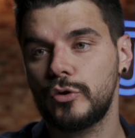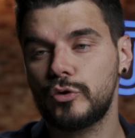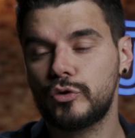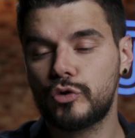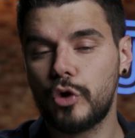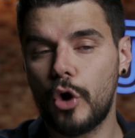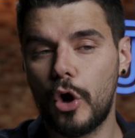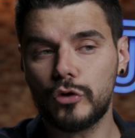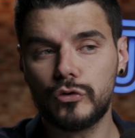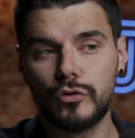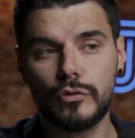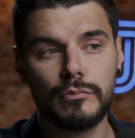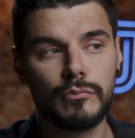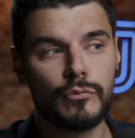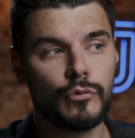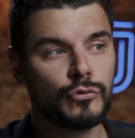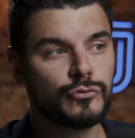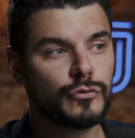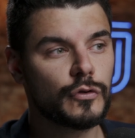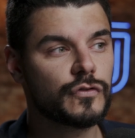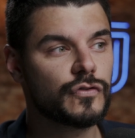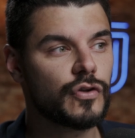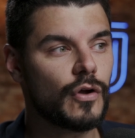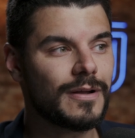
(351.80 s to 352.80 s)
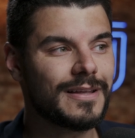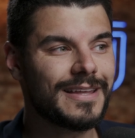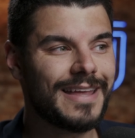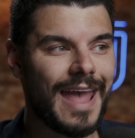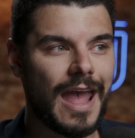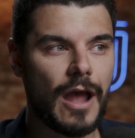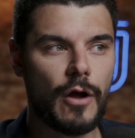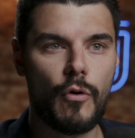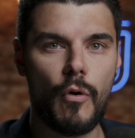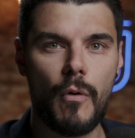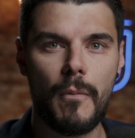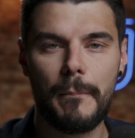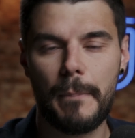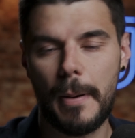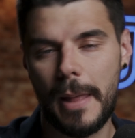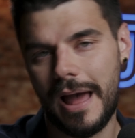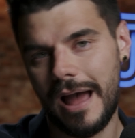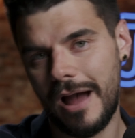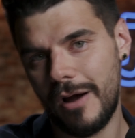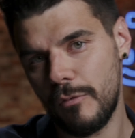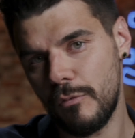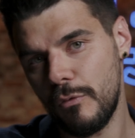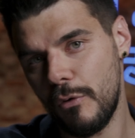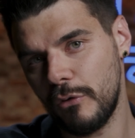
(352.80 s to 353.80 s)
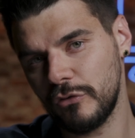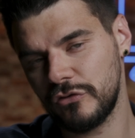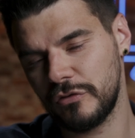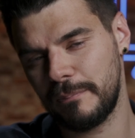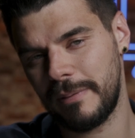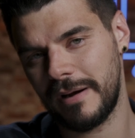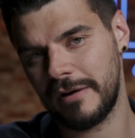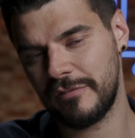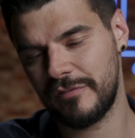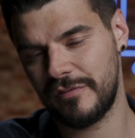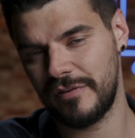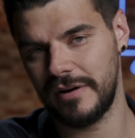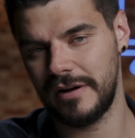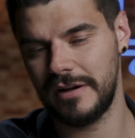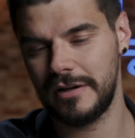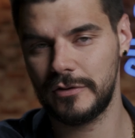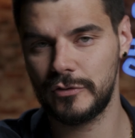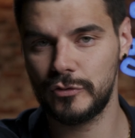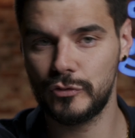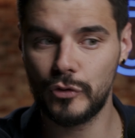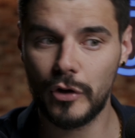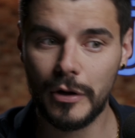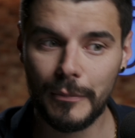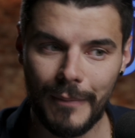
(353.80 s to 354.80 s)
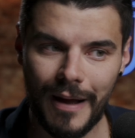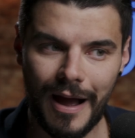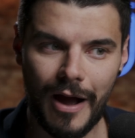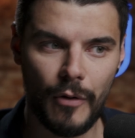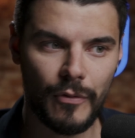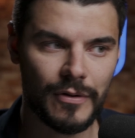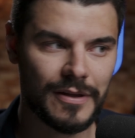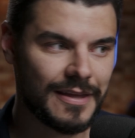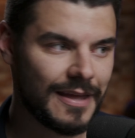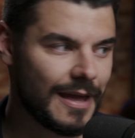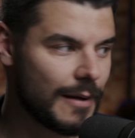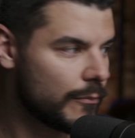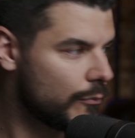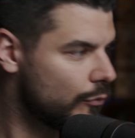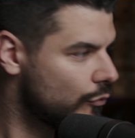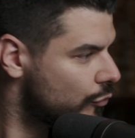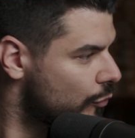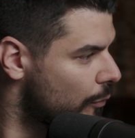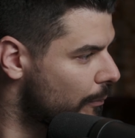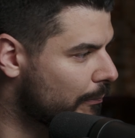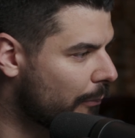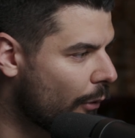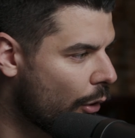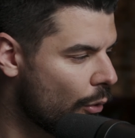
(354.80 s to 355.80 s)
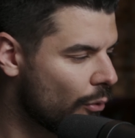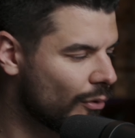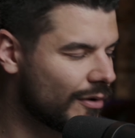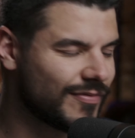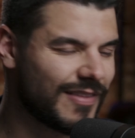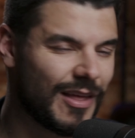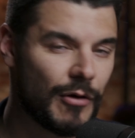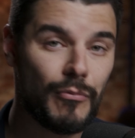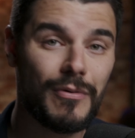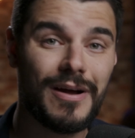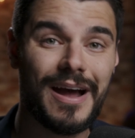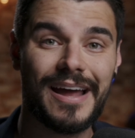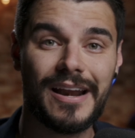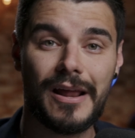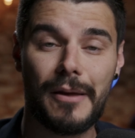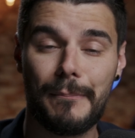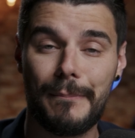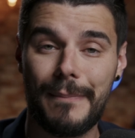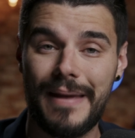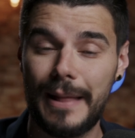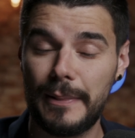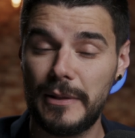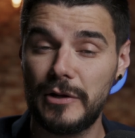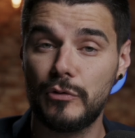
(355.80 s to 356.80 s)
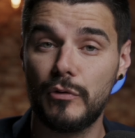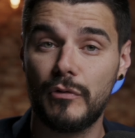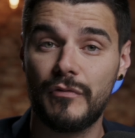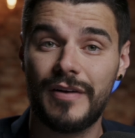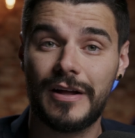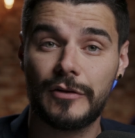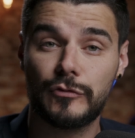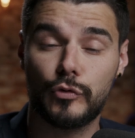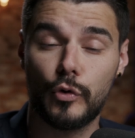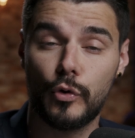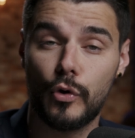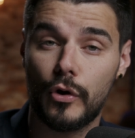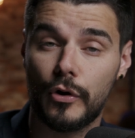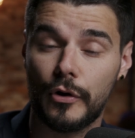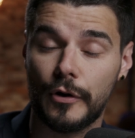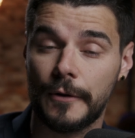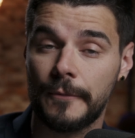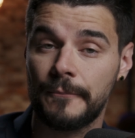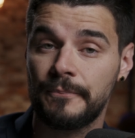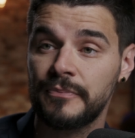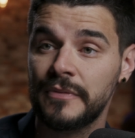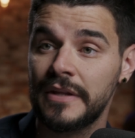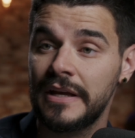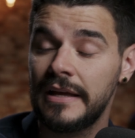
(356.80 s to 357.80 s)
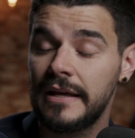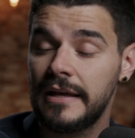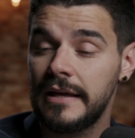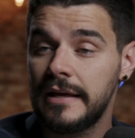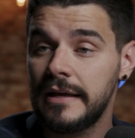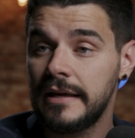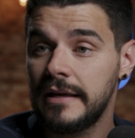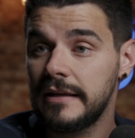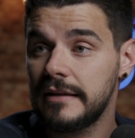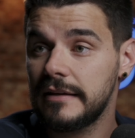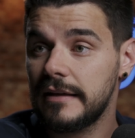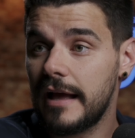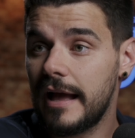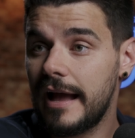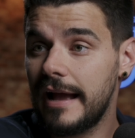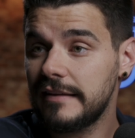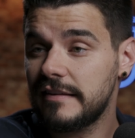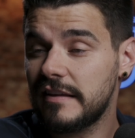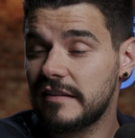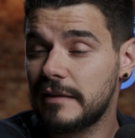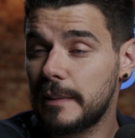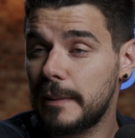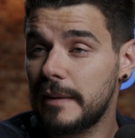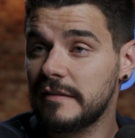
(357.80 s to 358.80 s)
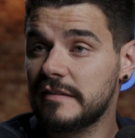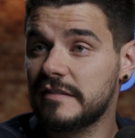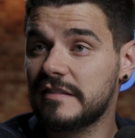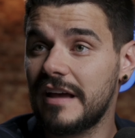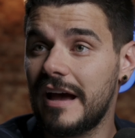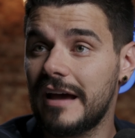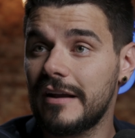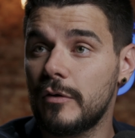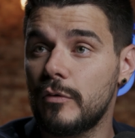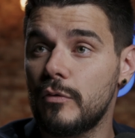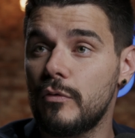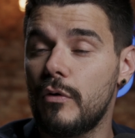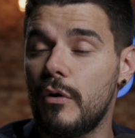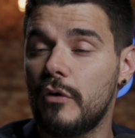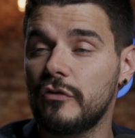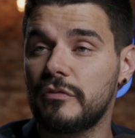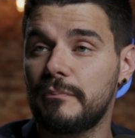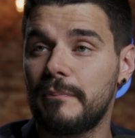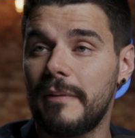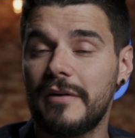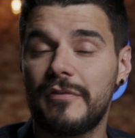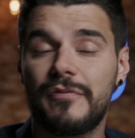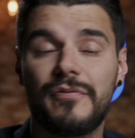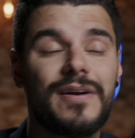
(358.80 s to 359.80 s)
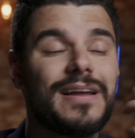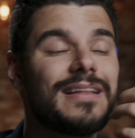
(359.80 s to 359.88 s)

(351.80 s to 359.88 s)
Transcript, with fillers: Todo mundo só quer comprar o Old Parfum normal, que é muito bom, que tem um caramelo inovador. Aí vocês lançaram o Old Parfum